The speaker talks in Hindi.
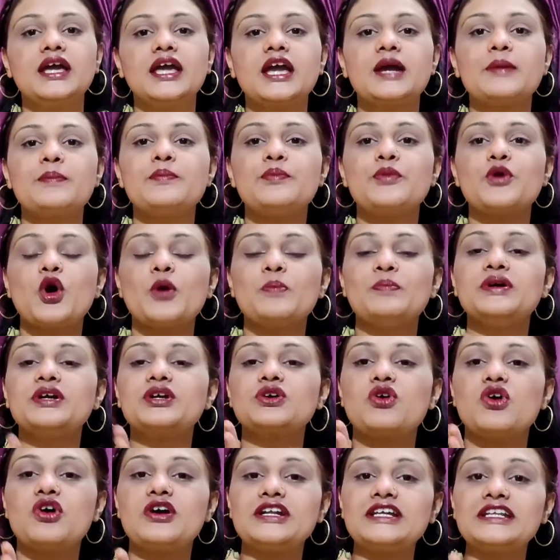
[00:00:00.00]
एक
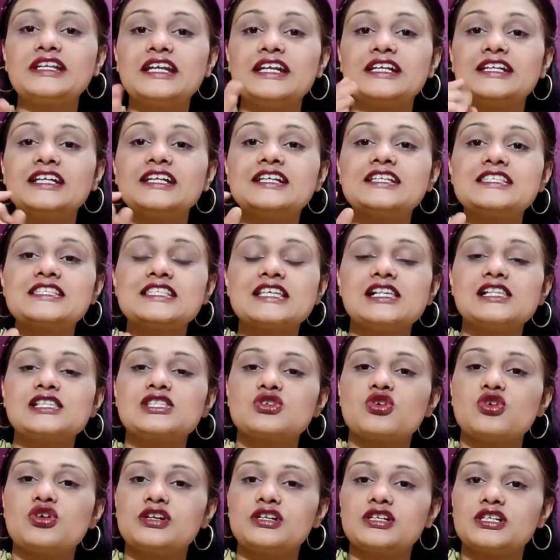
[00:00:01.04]
प्रॉपर कोऑर्डिनेटेड
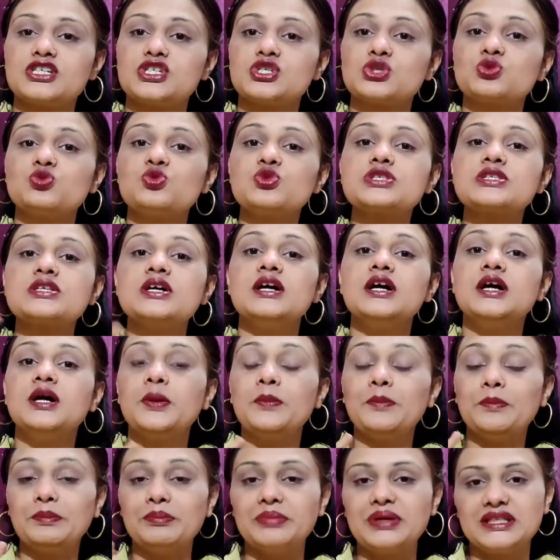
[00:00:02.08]
सेल्स और टिश्यूज़
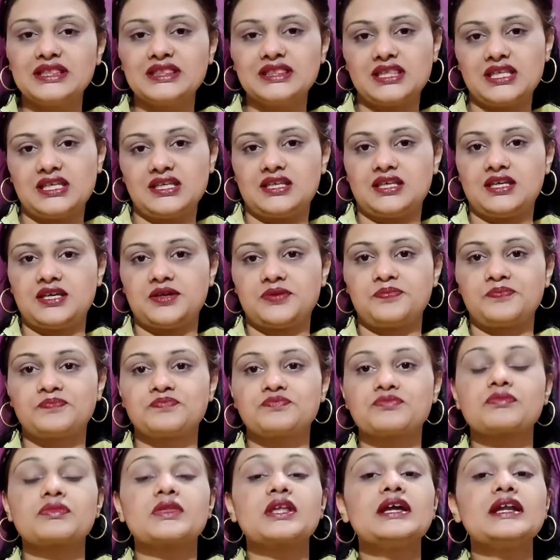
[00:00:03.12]
बनते हैं
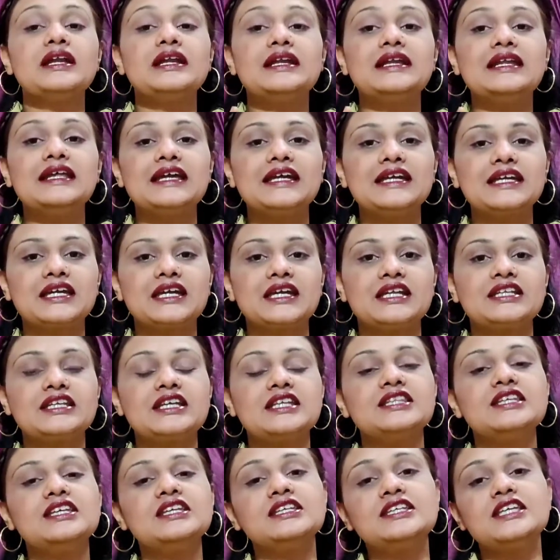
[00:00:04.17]
लेकिन
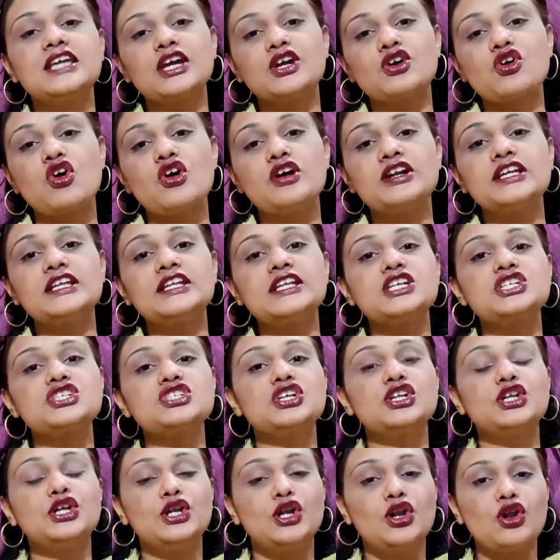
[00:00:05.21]
यदि ये
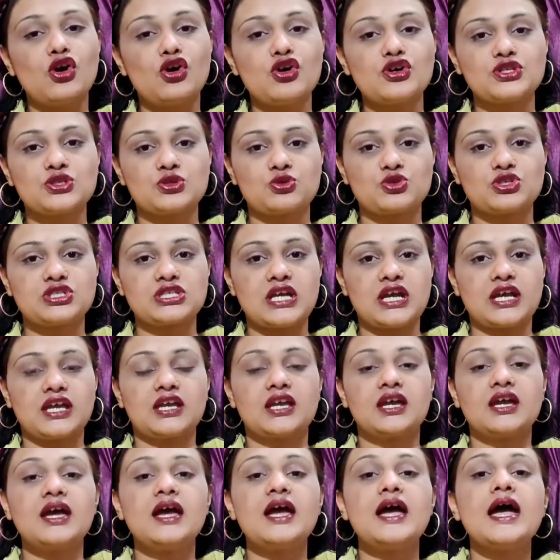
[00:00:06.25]
कोऑर्डिनेशन लॉस हो जाए
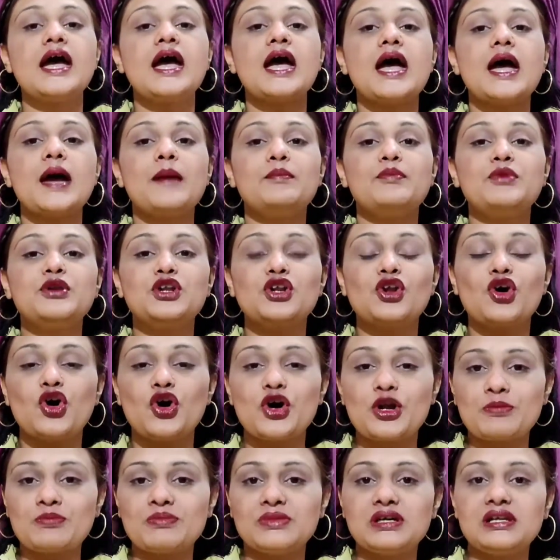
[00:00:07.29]

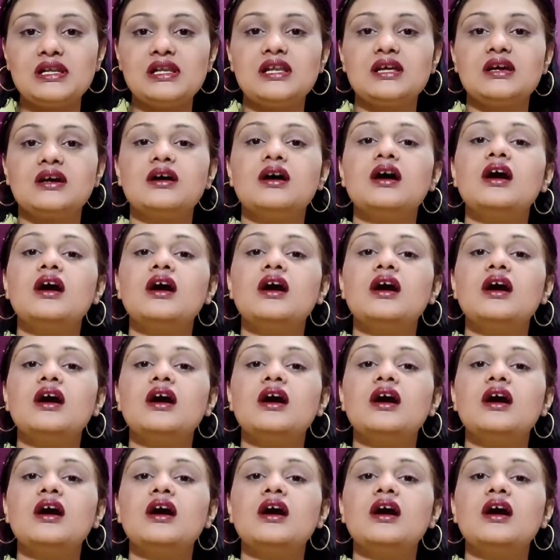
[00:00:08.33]
एबनॉर्मल